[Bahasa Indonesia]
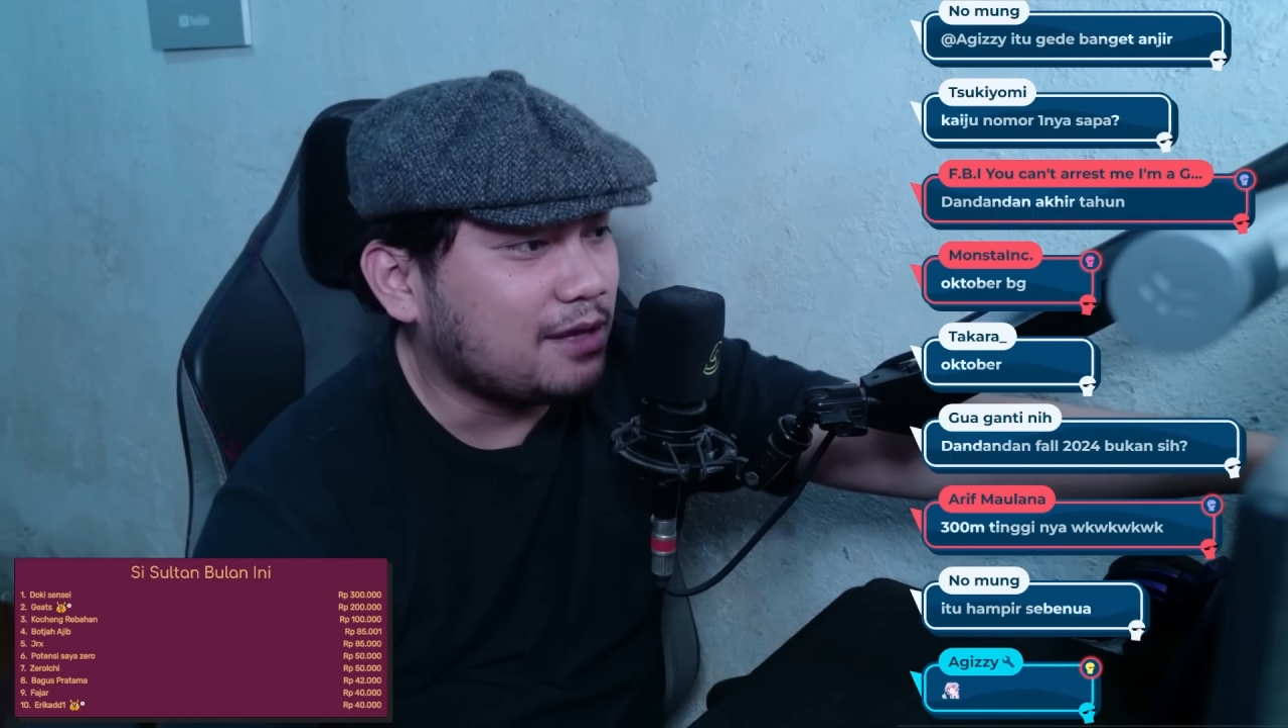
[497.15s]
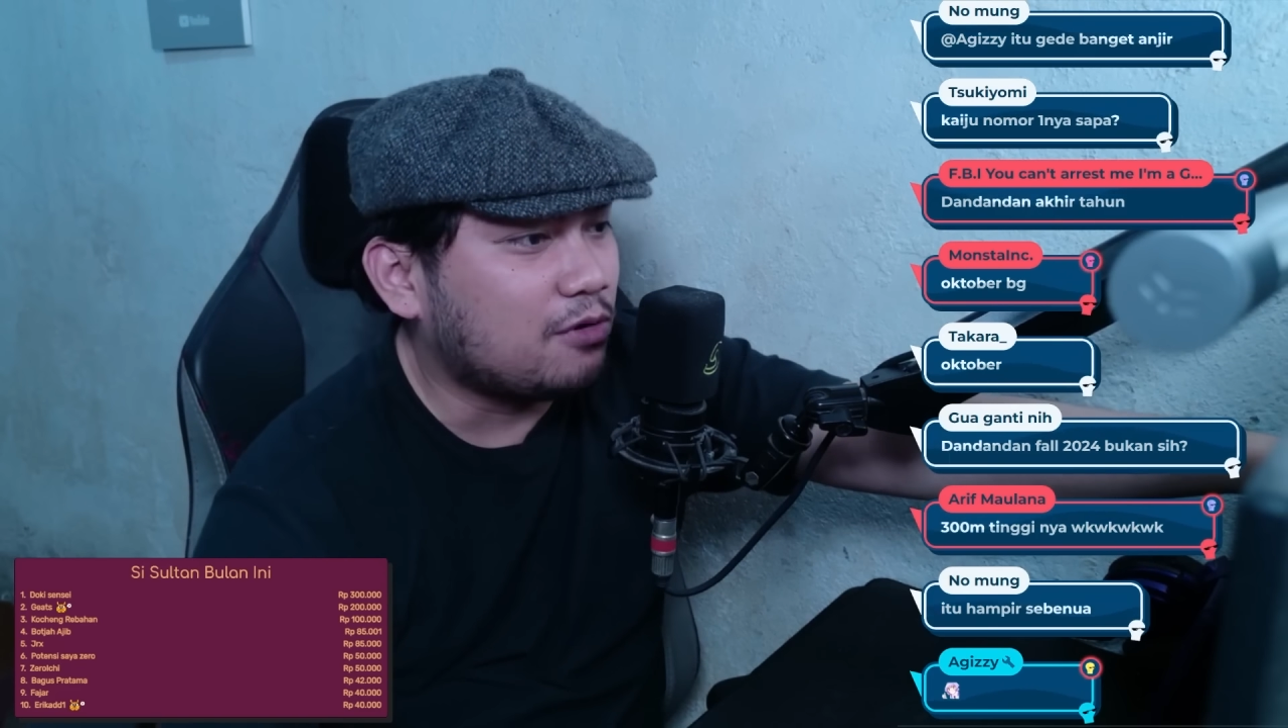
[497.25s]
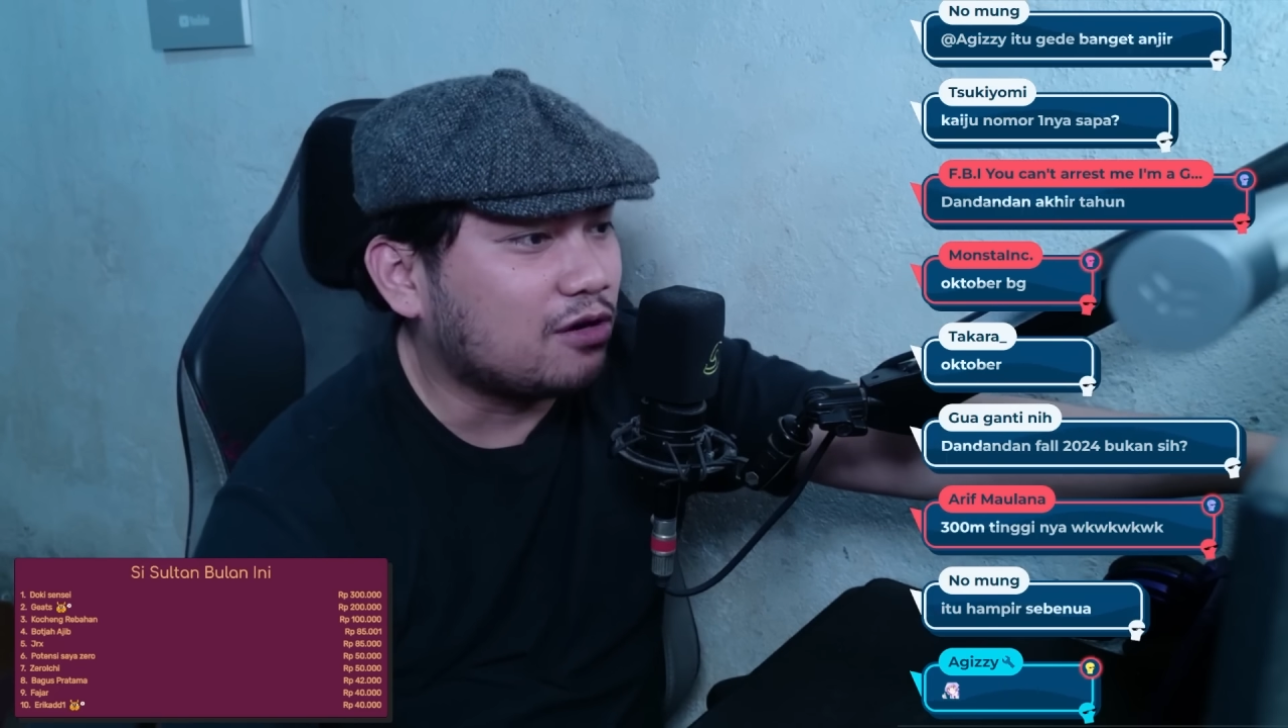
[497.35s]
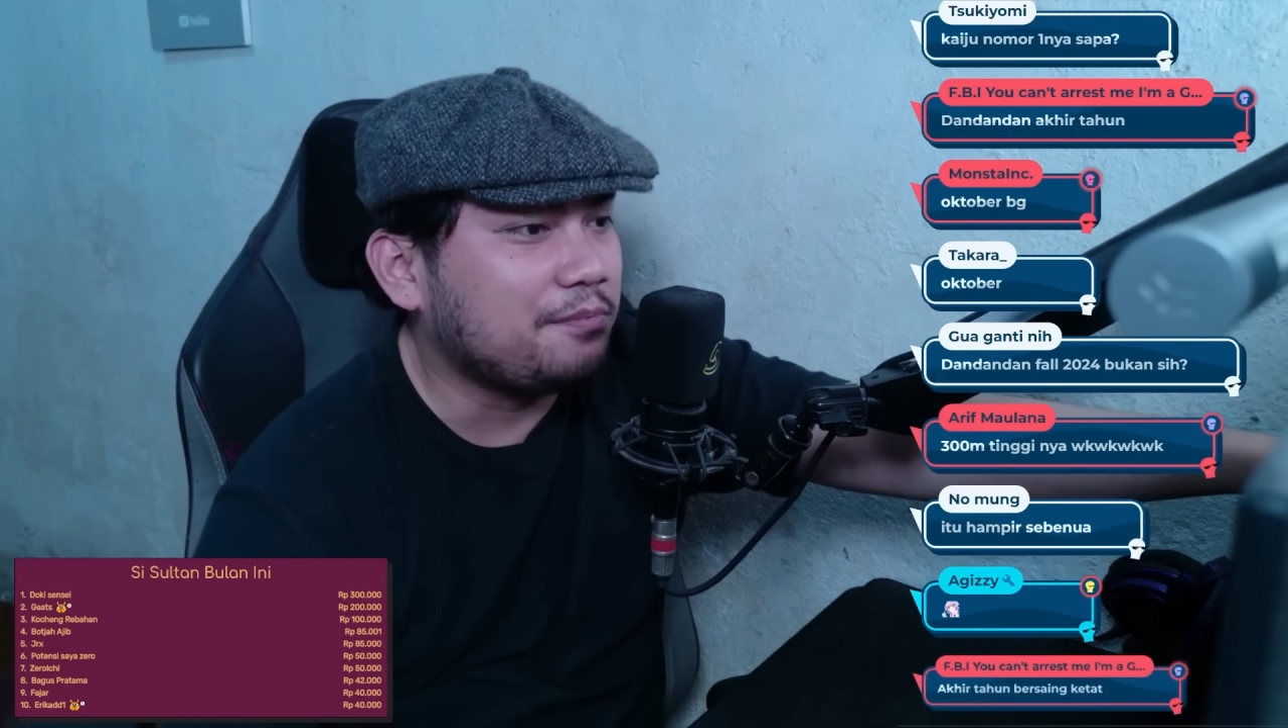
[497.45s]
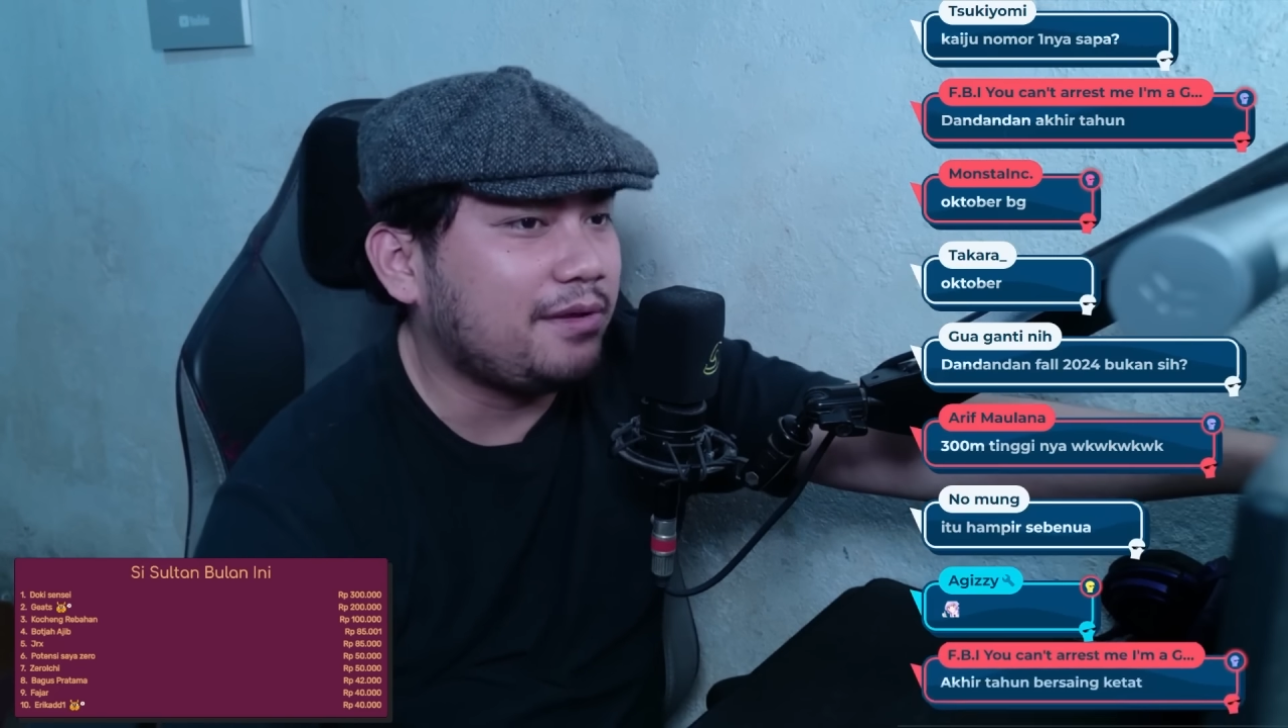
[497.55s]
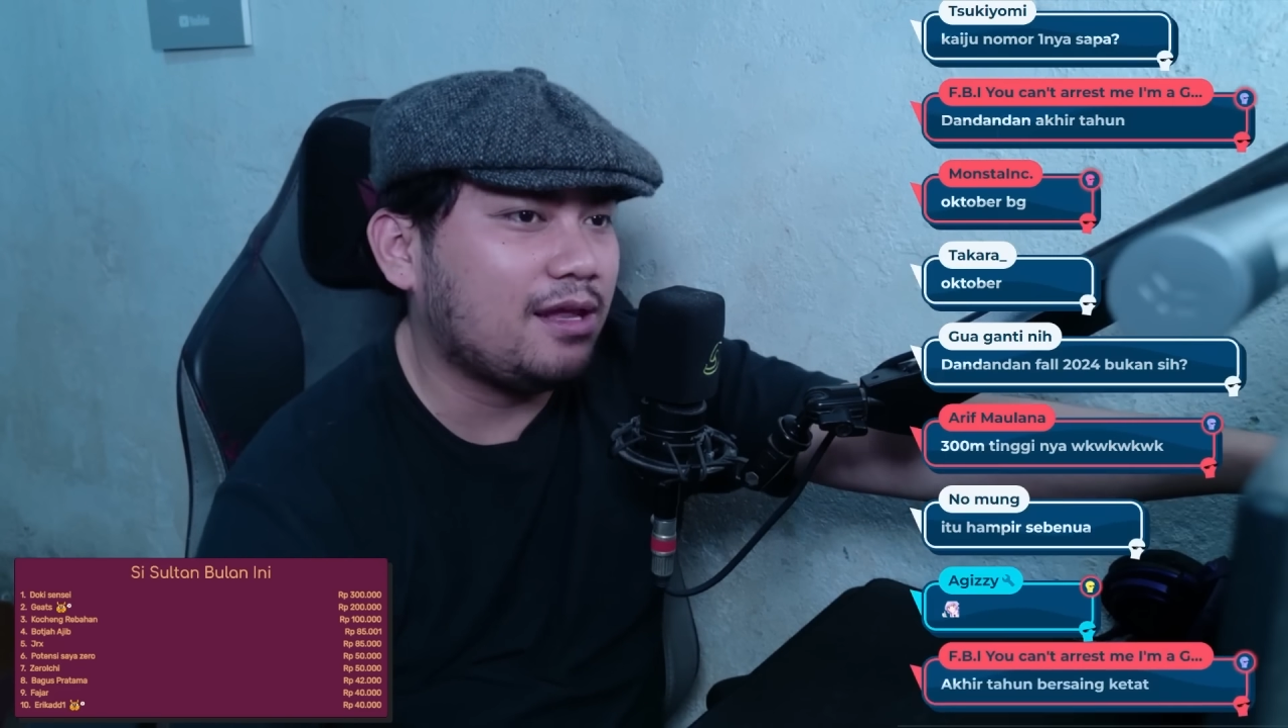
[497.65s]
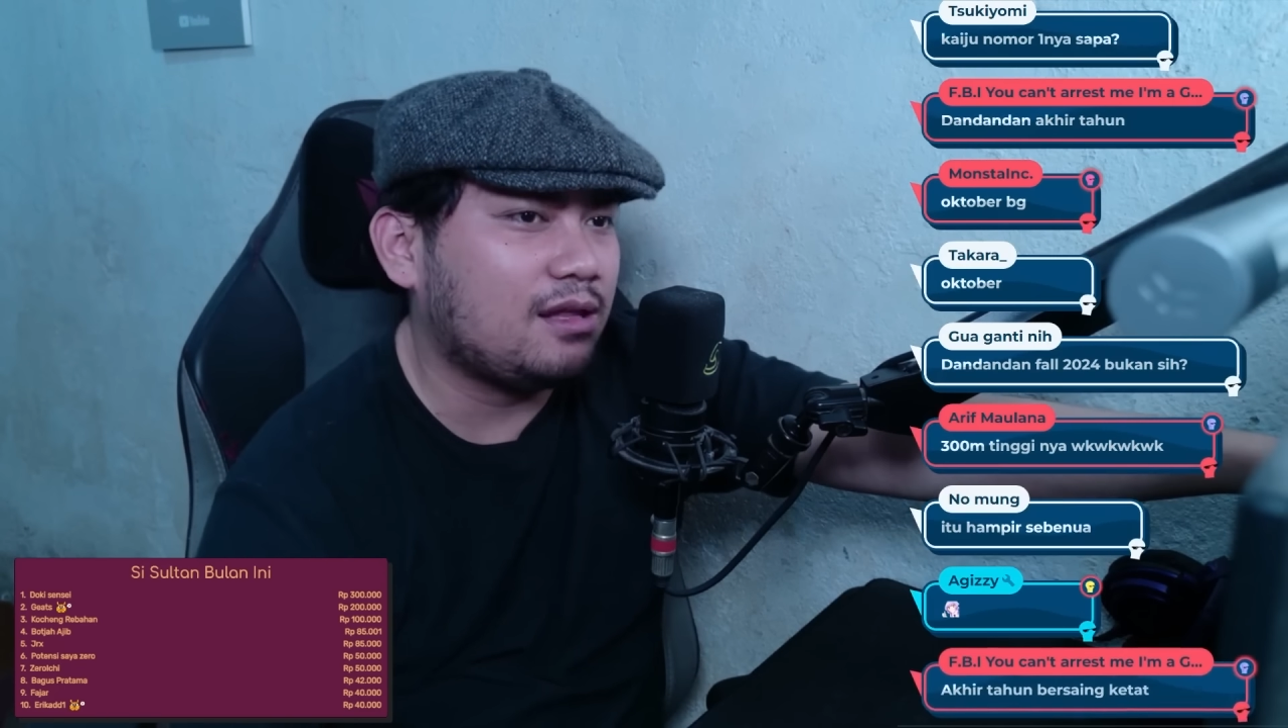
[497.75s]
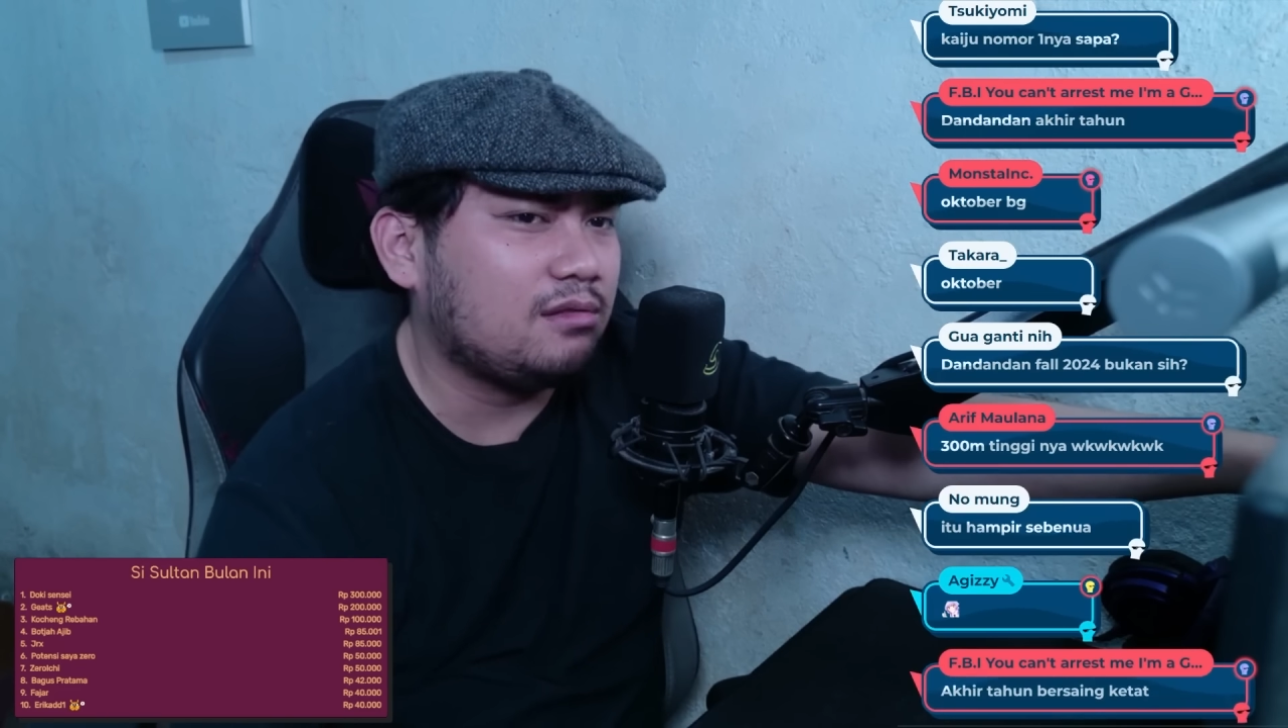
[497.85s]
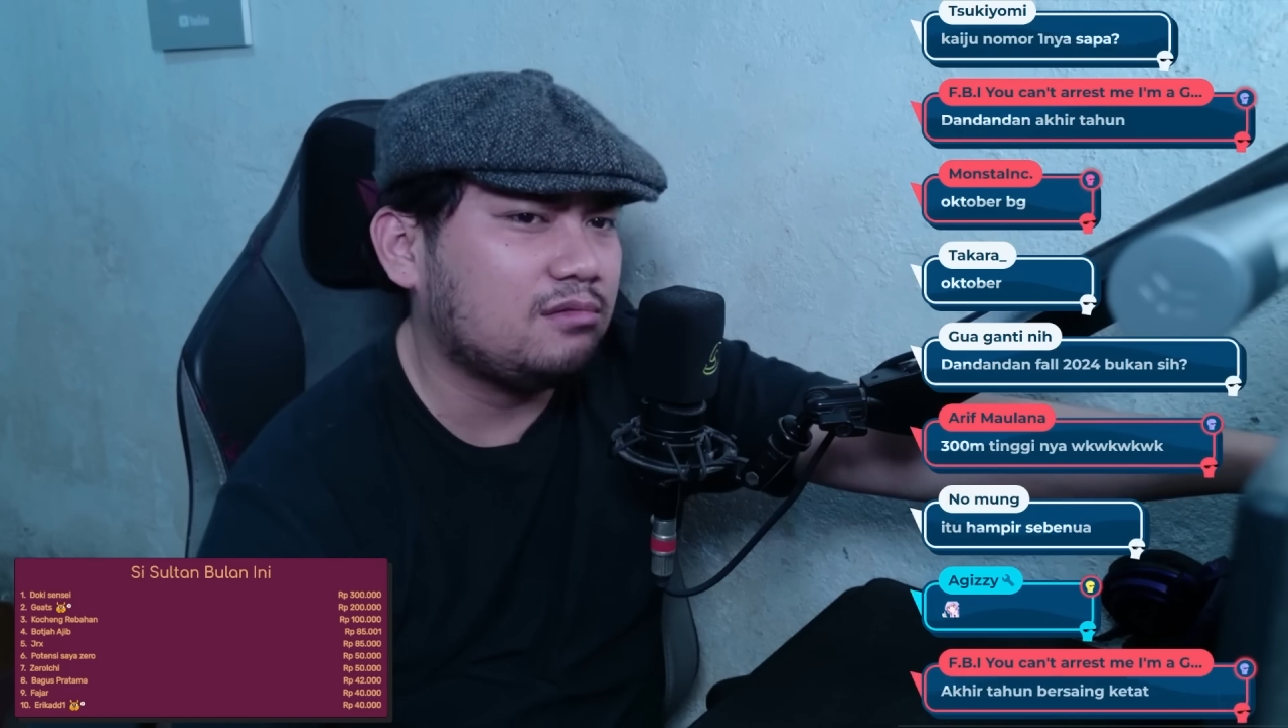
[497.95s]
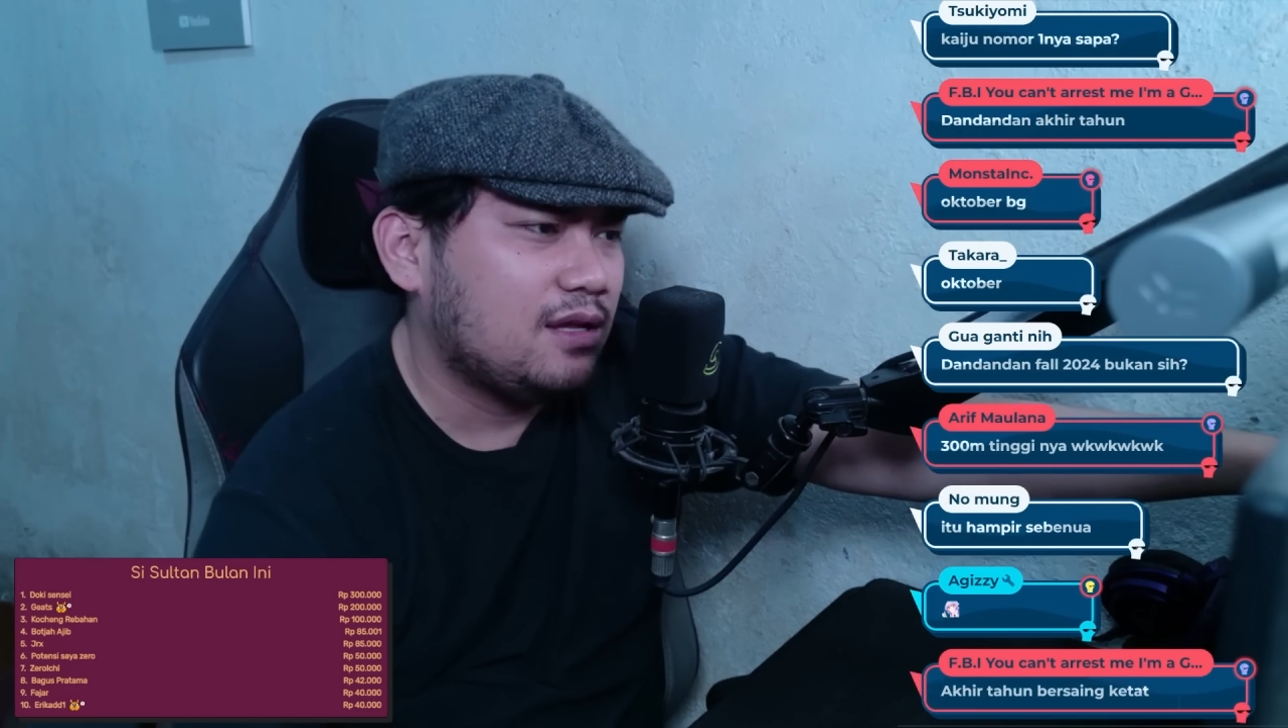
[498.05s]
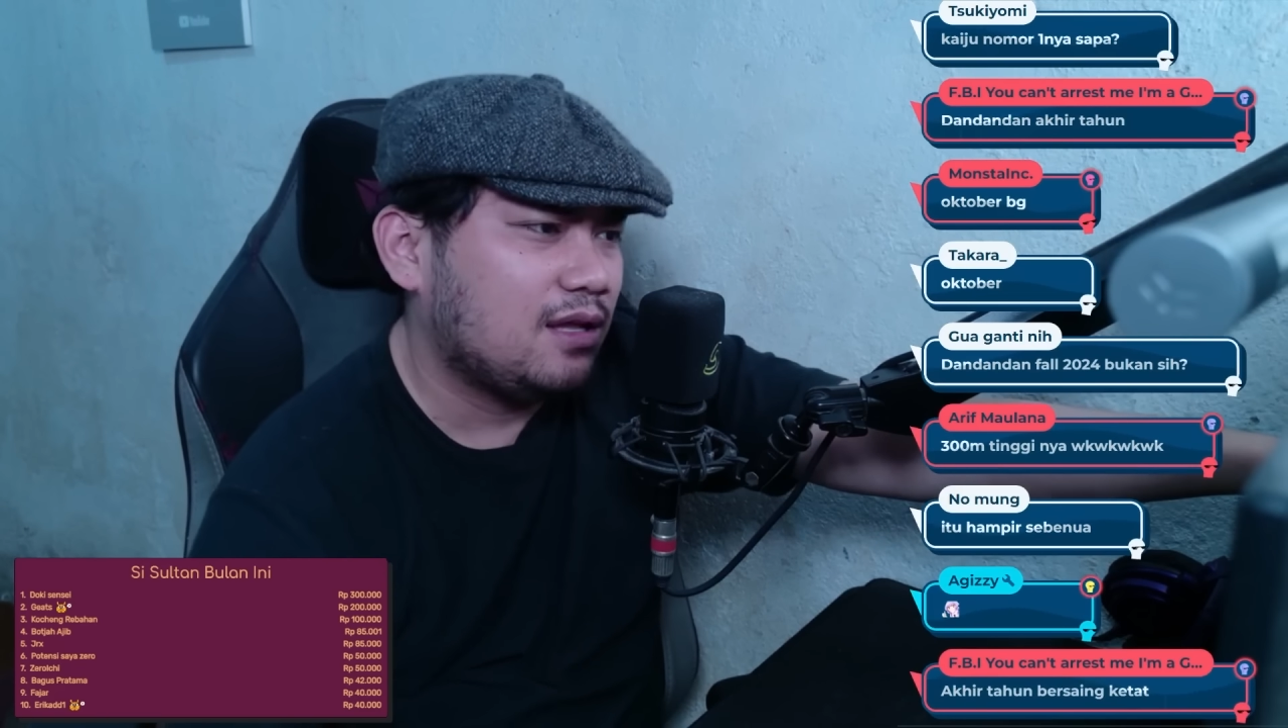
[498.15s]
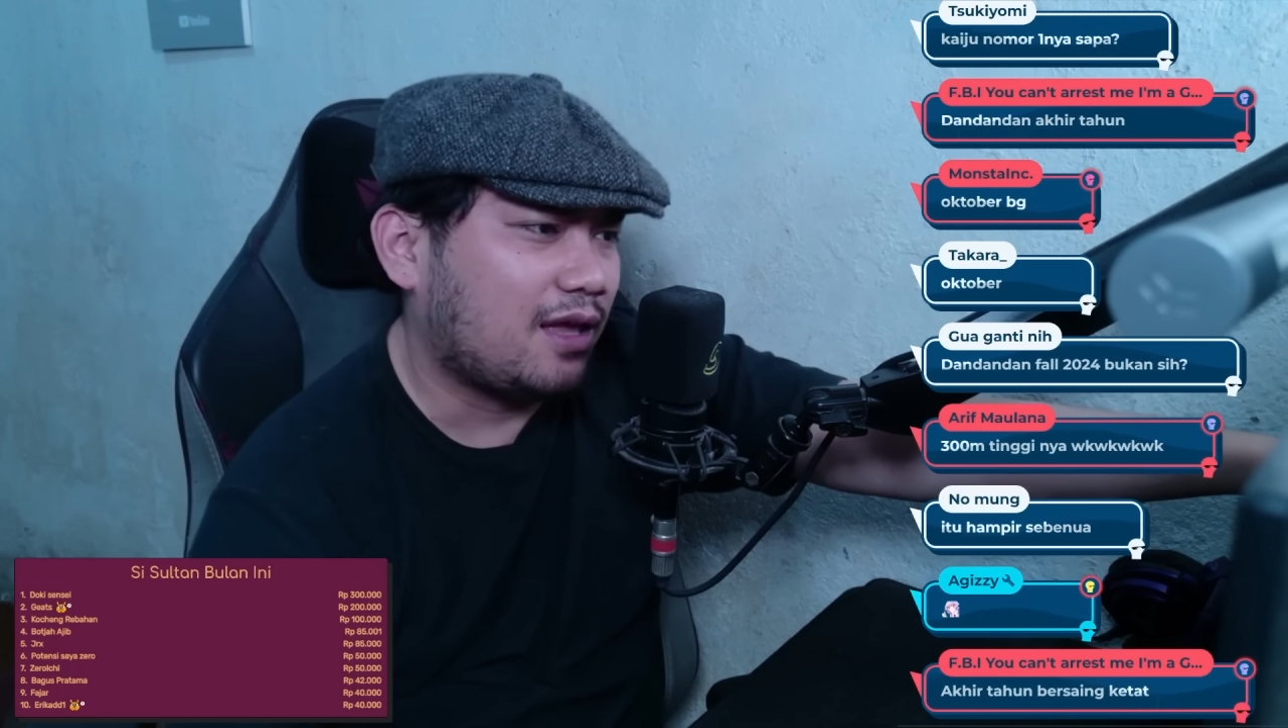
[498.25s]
baru kepikiran tuh